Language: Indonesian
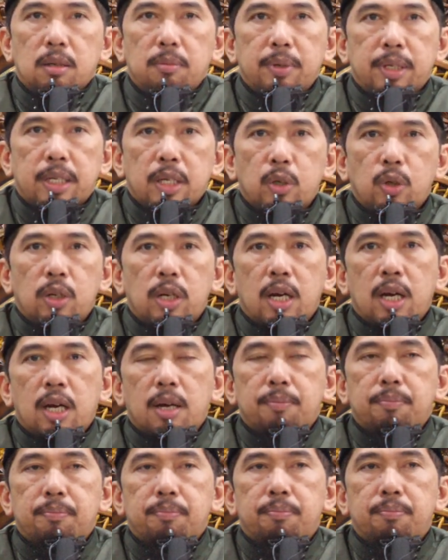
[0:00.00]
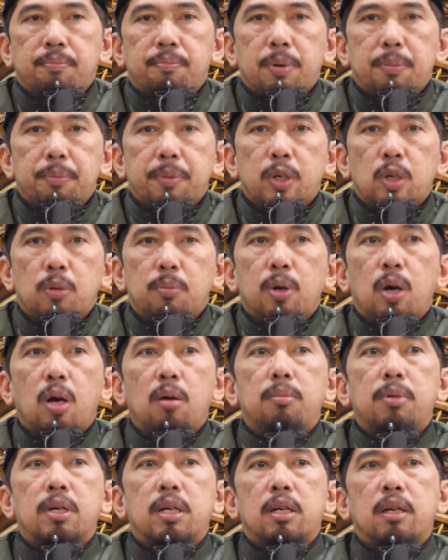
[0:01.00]
Demikian juga peminum
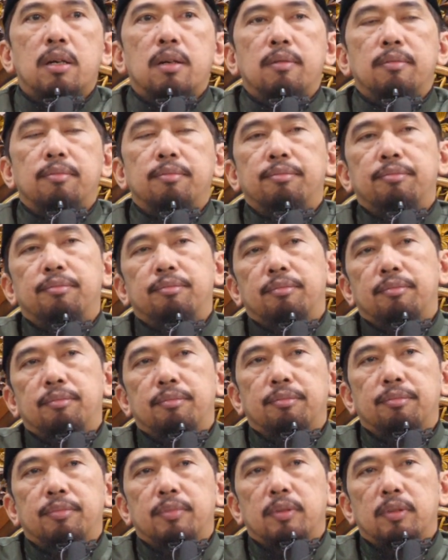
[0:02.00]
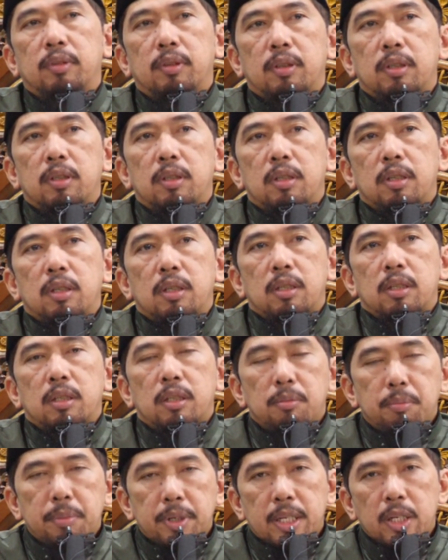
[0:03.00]
khamar.
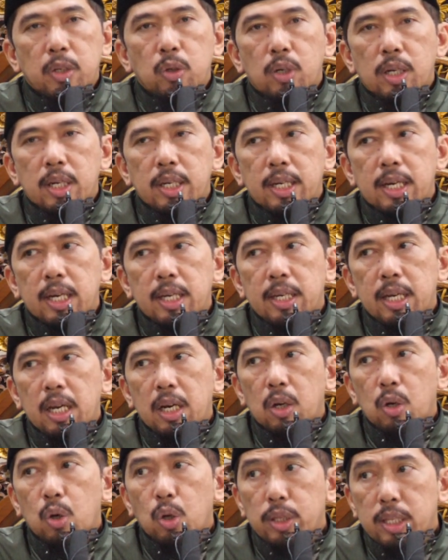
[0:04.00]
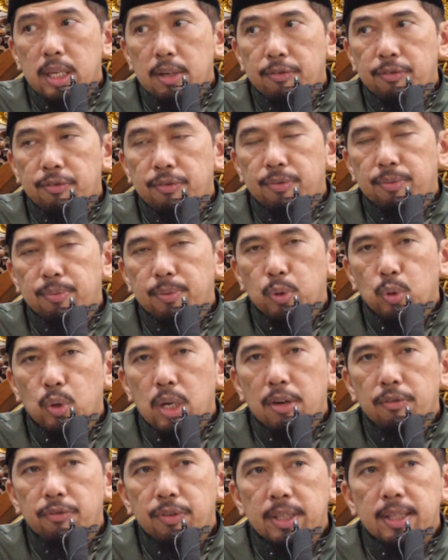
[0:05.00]
Demikian juga dengan al-qadhaf,
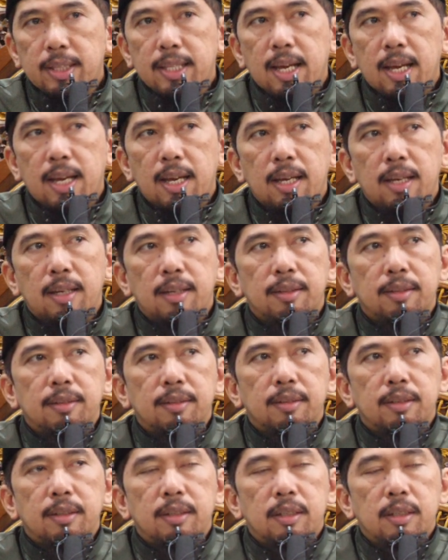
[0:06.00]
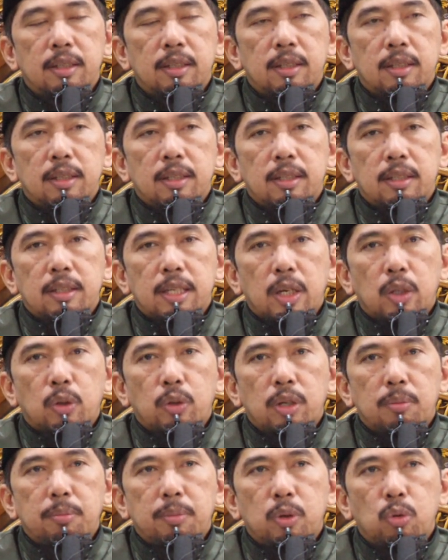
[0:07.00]
tukang fitnah,
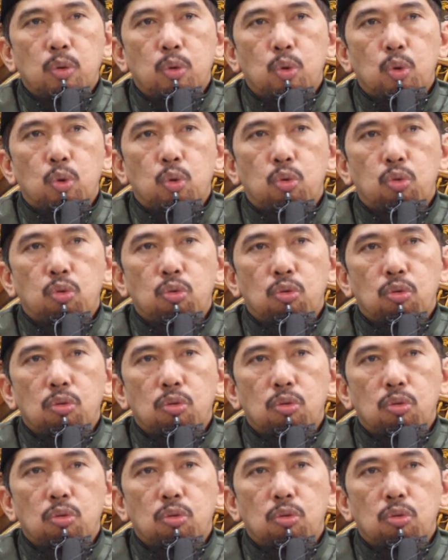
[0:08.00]
yaitu yang menuduh